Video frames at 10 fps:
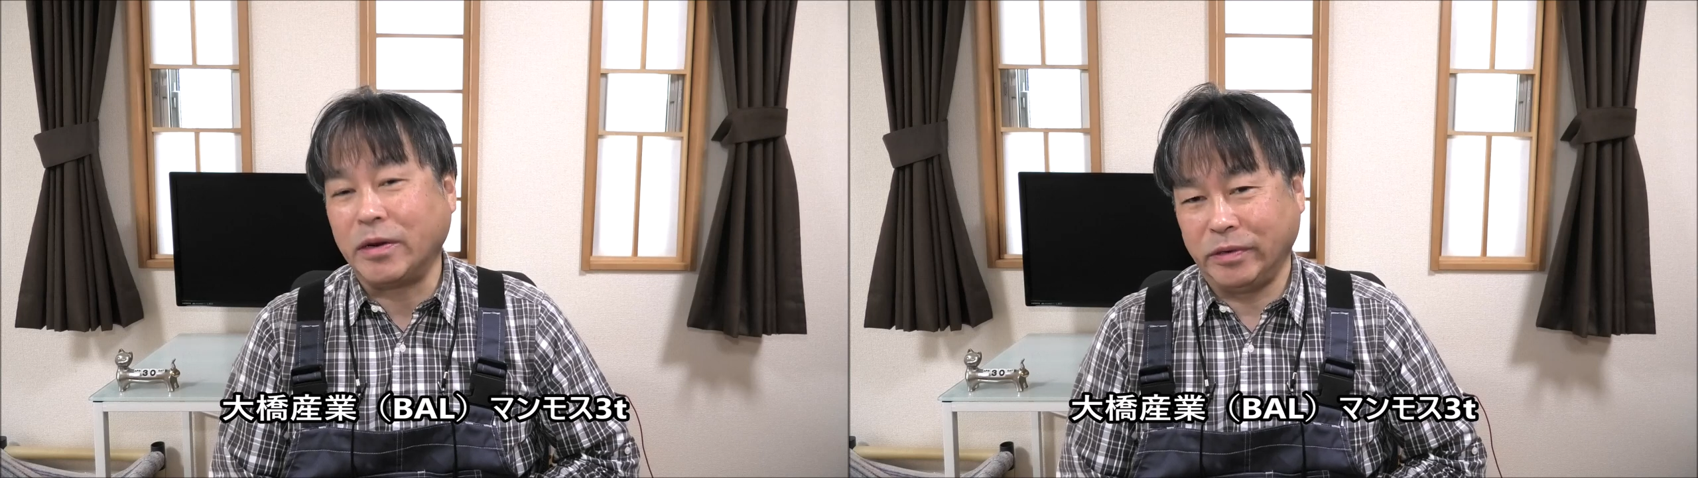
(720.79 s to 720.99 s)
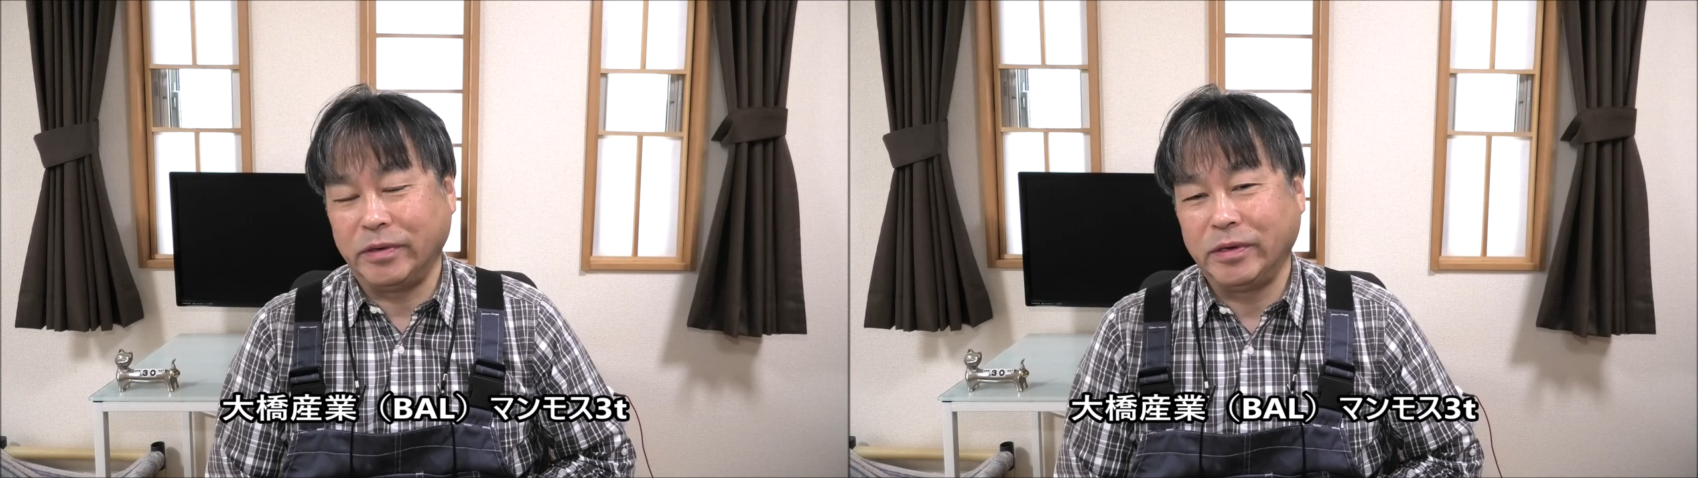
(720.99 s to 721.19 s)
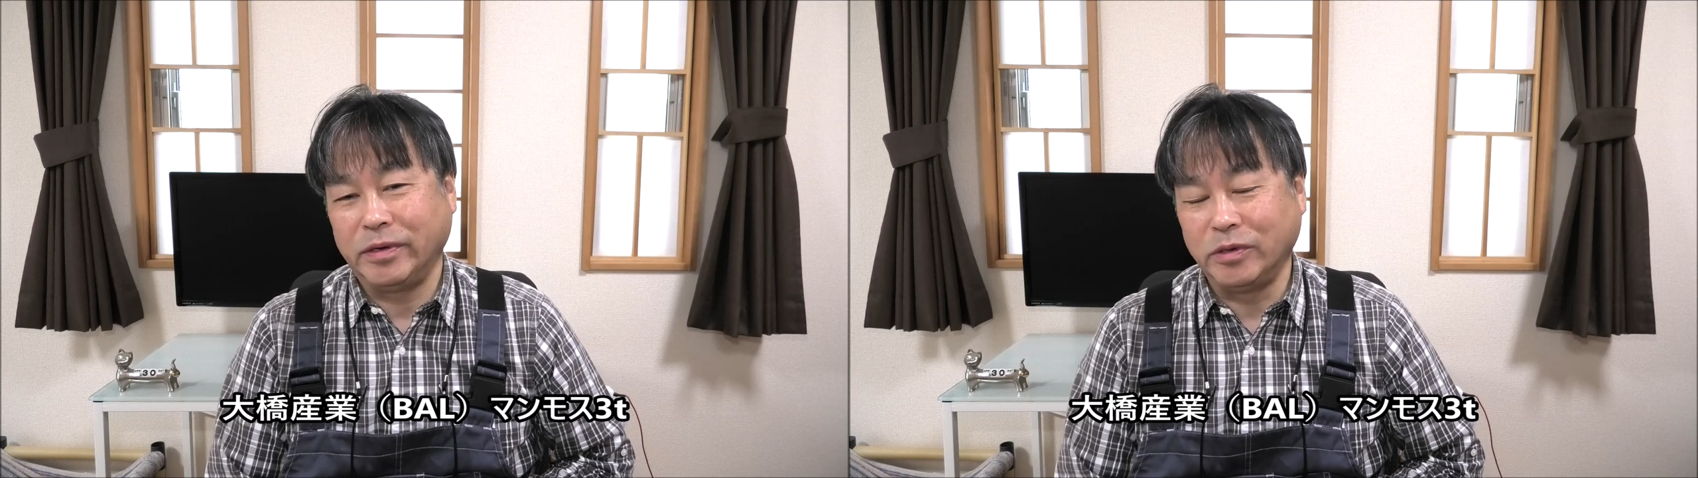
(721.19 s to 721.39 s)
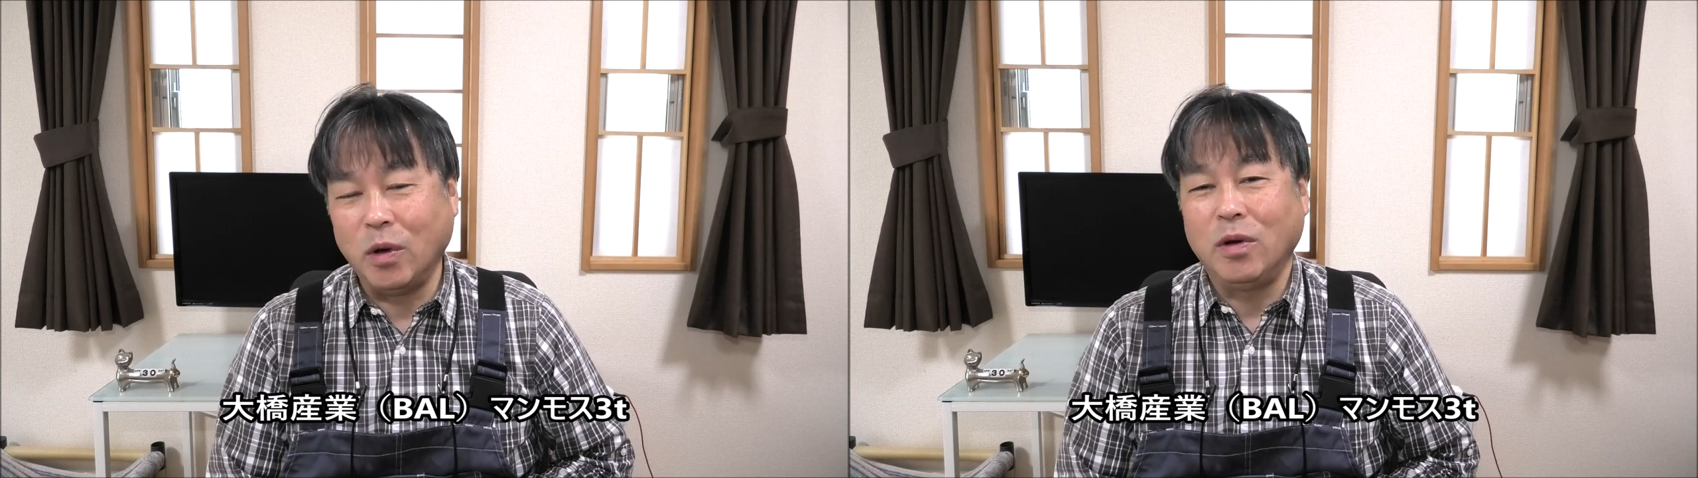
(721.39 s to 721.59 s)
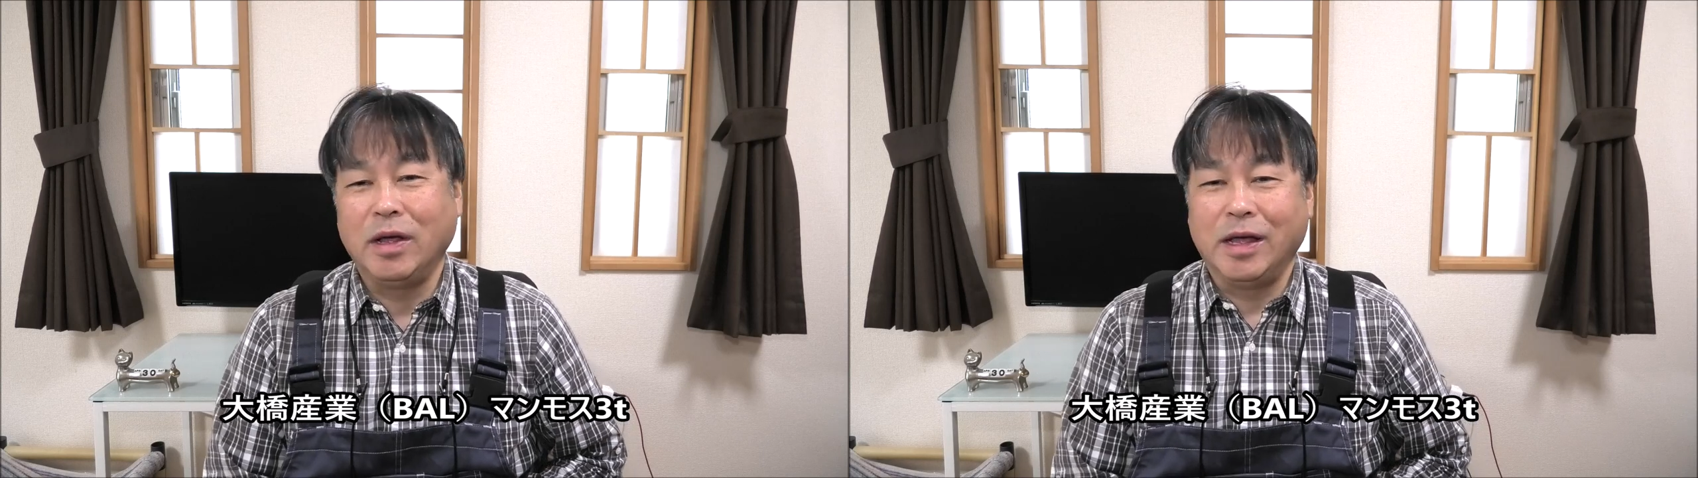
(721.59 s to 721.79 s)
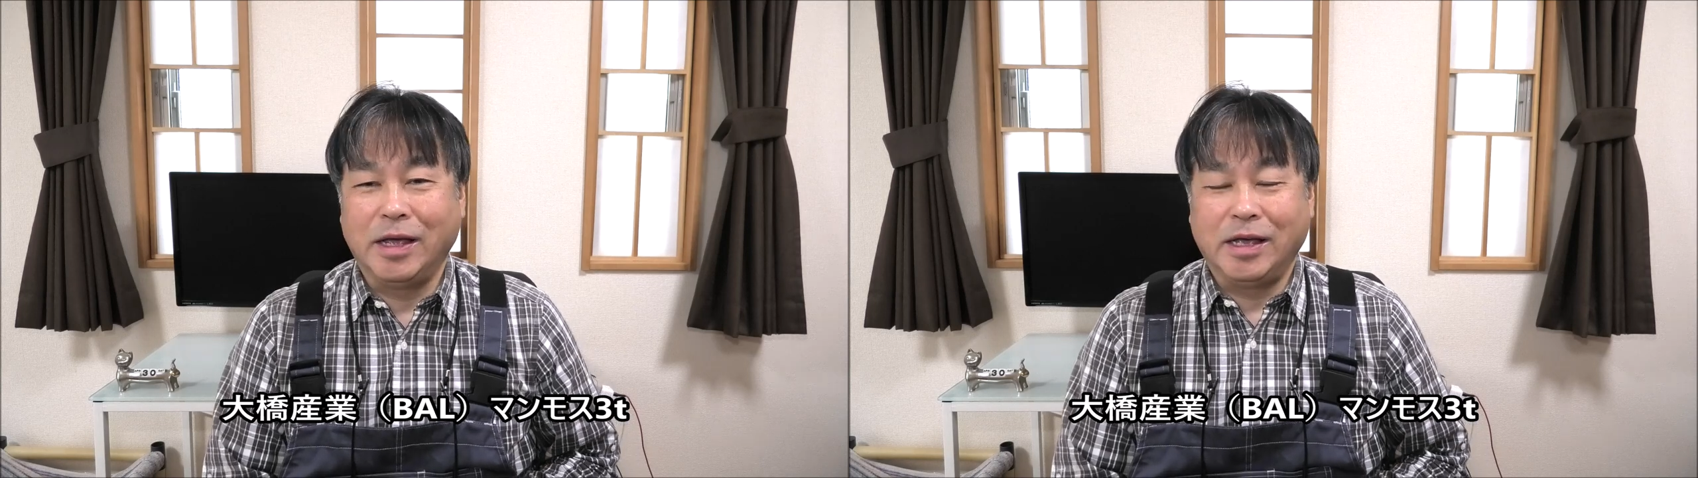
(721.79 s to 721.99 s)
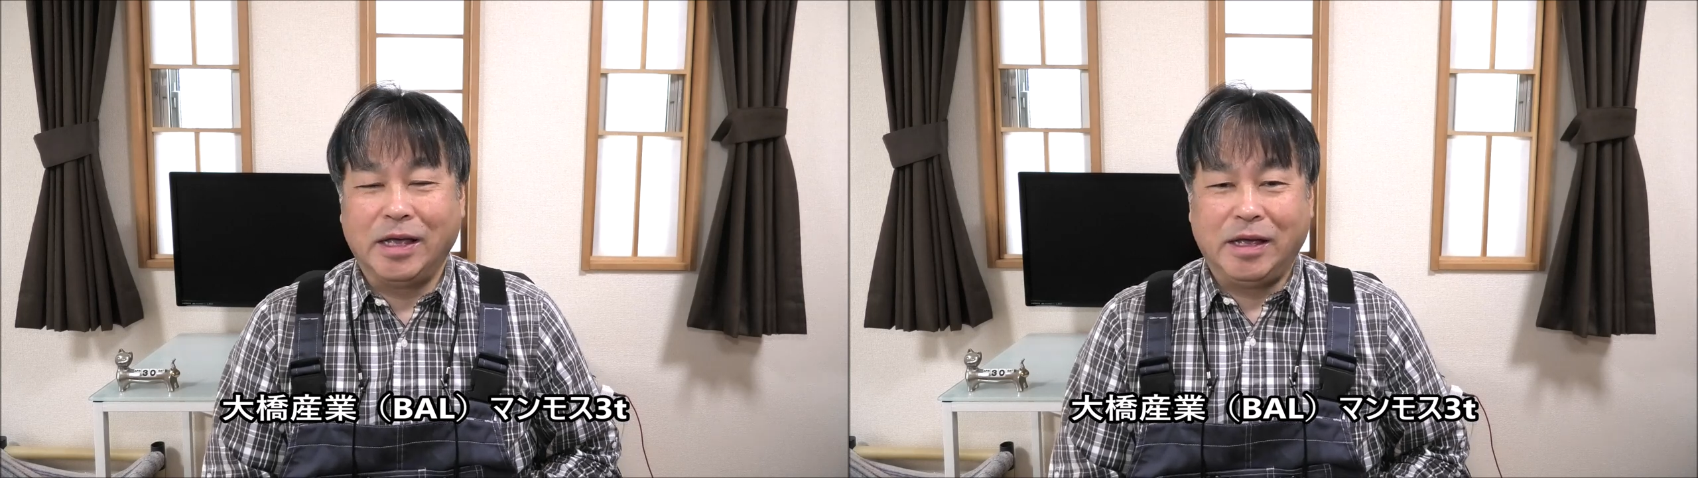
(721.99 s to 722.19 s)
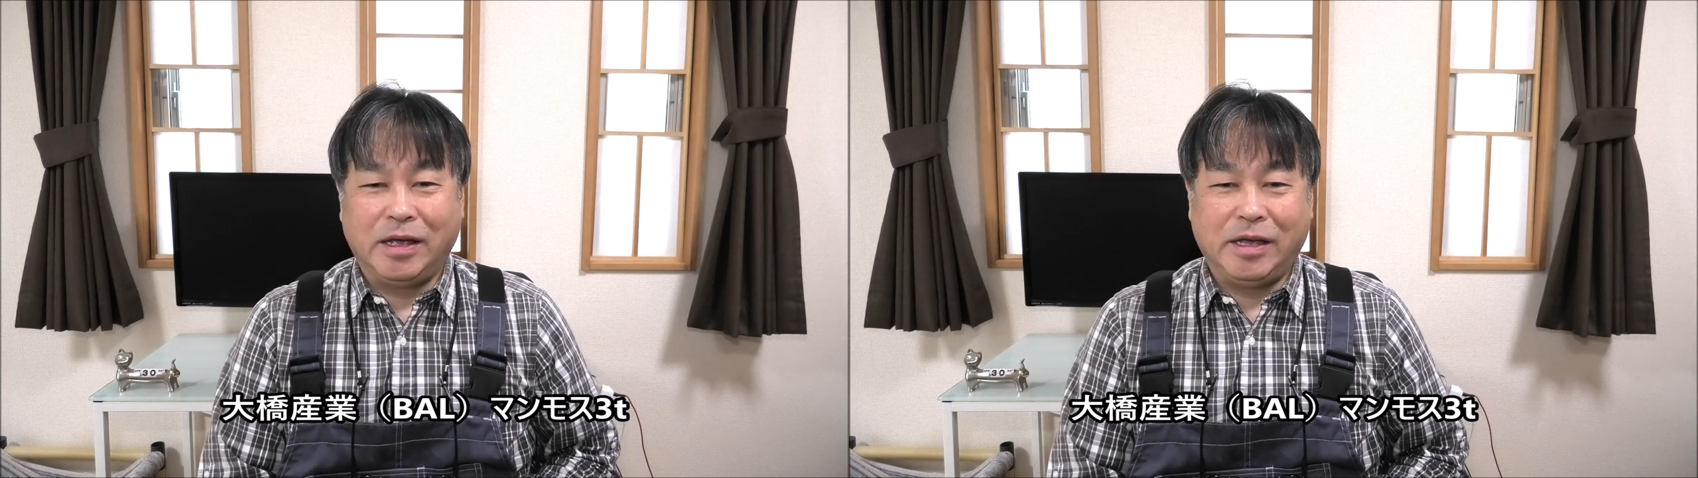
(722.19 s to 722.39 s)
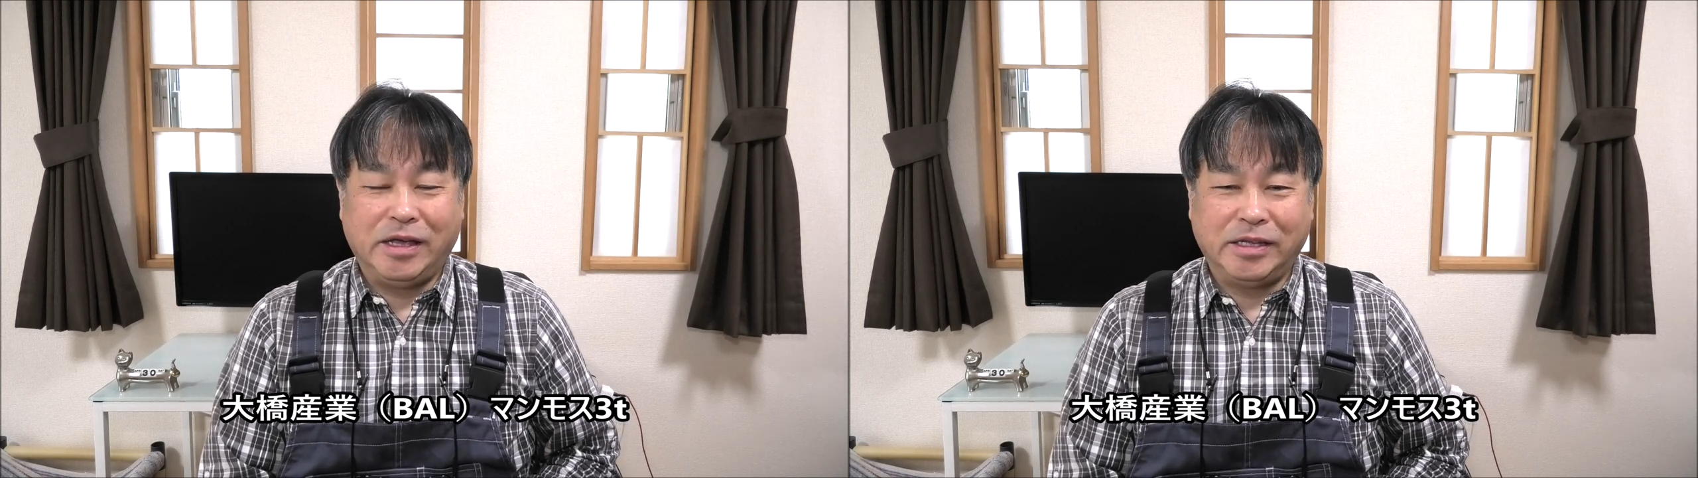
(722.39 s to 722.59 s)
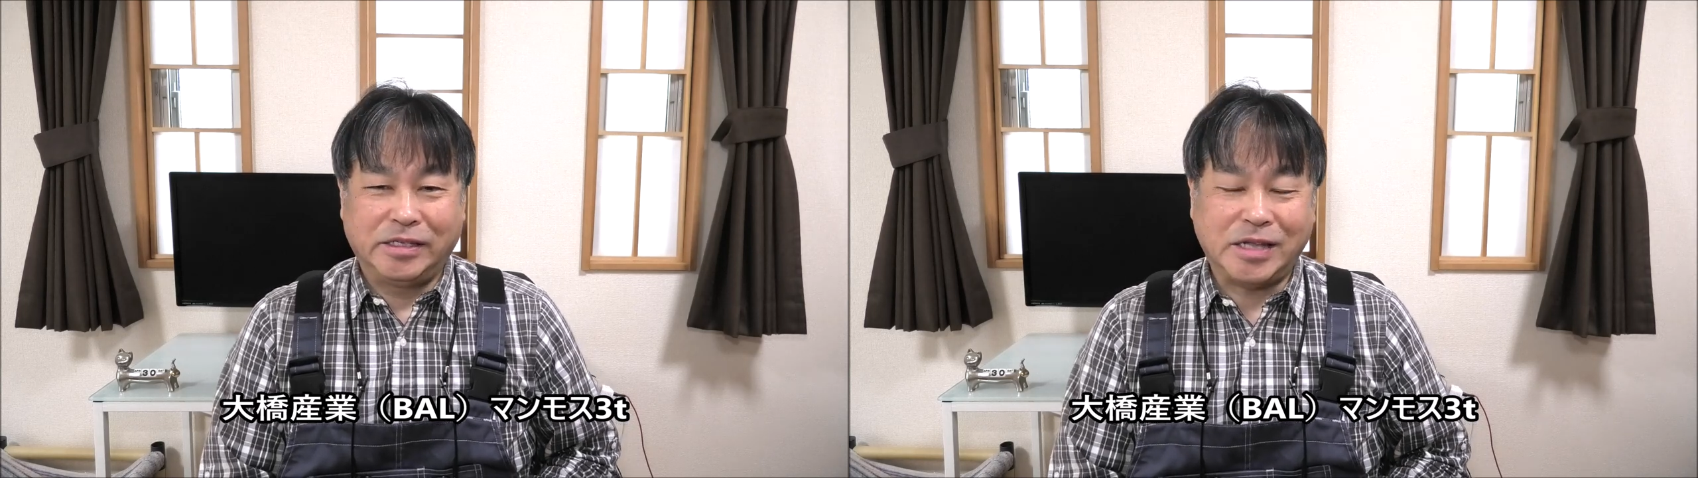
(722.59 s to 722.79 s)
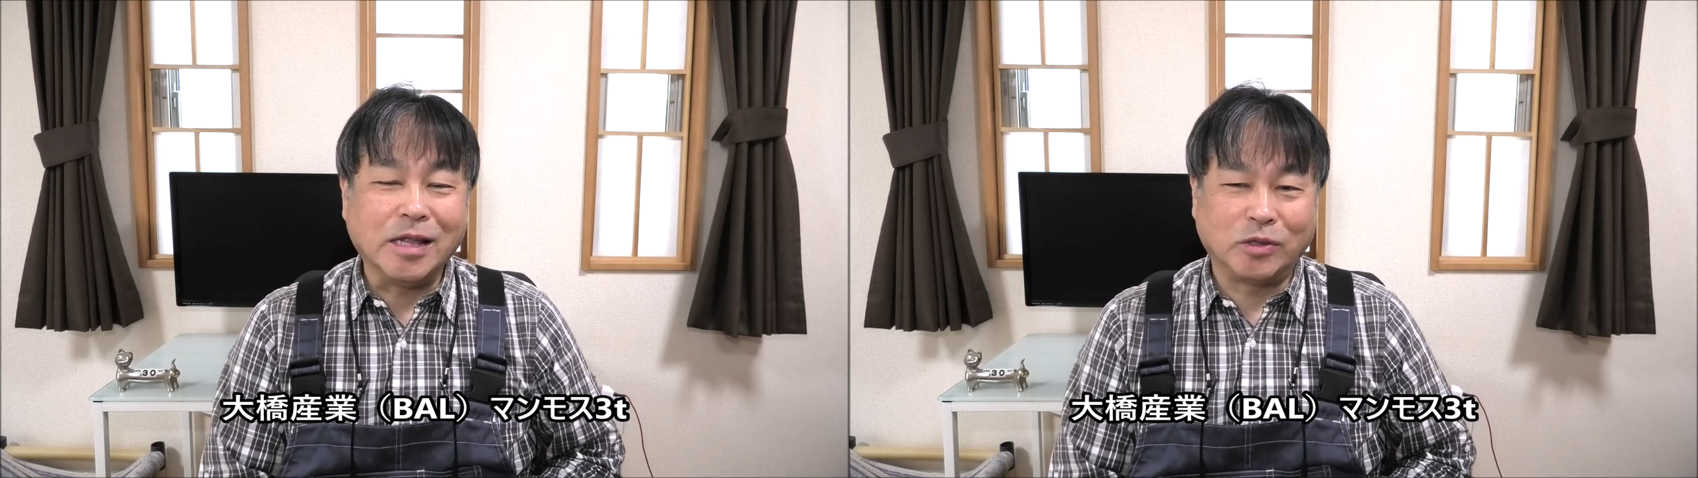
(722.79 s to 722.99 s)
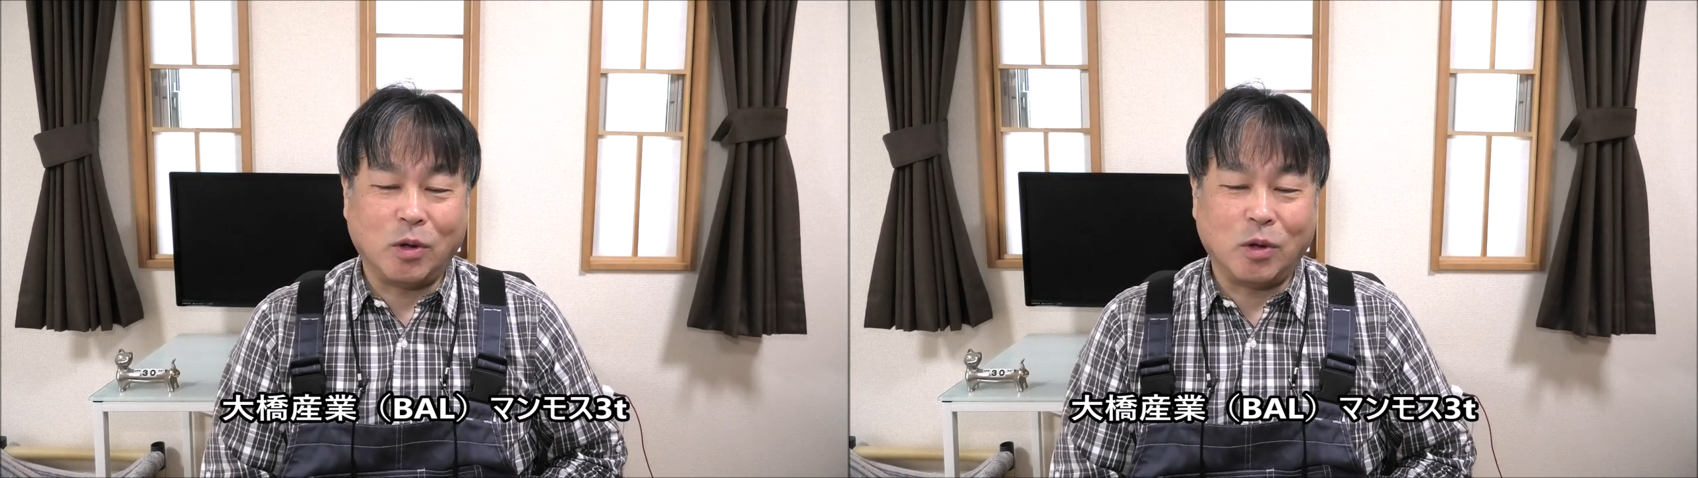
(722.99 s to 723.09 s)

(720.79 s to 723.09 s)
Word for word: ルの3